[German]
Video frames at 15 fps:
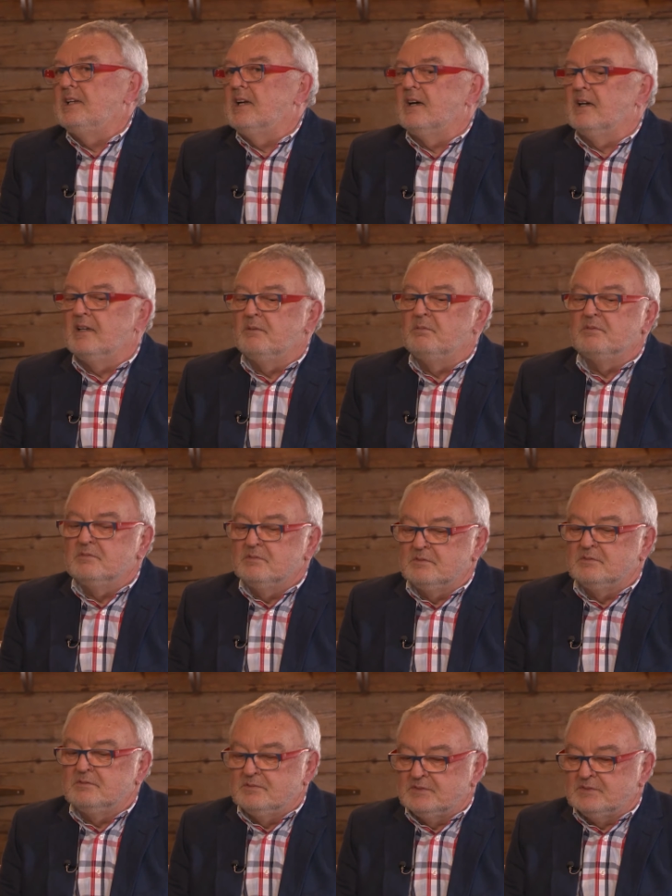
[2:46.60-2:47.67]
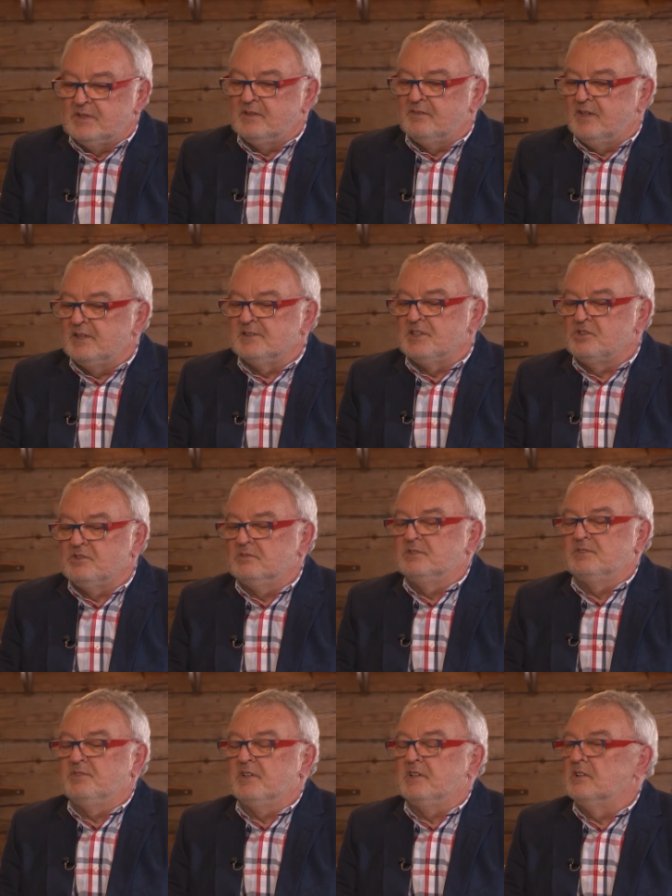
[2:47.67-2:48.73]
Jahre den Weißer
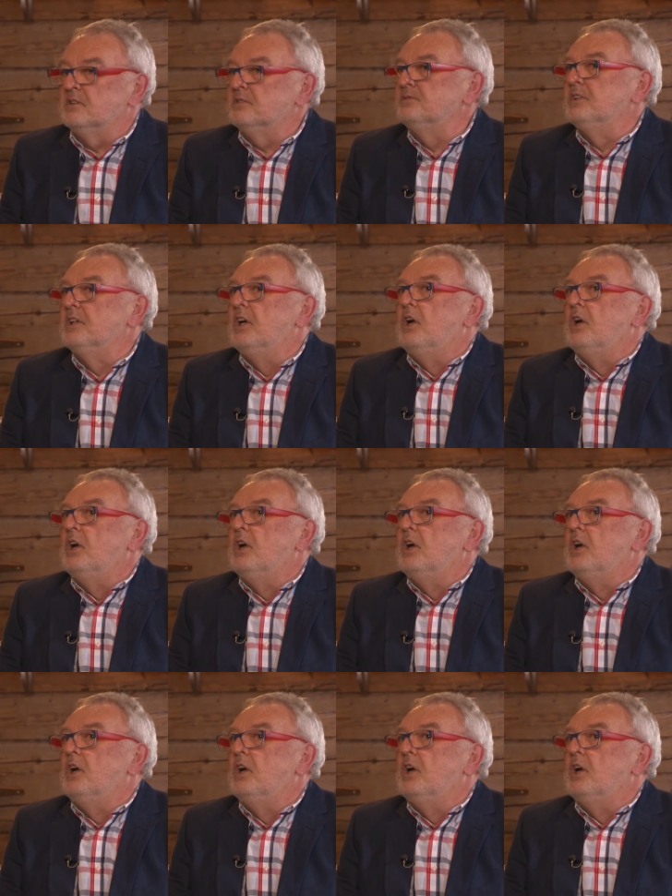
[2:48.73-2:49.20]
Stolz verkauft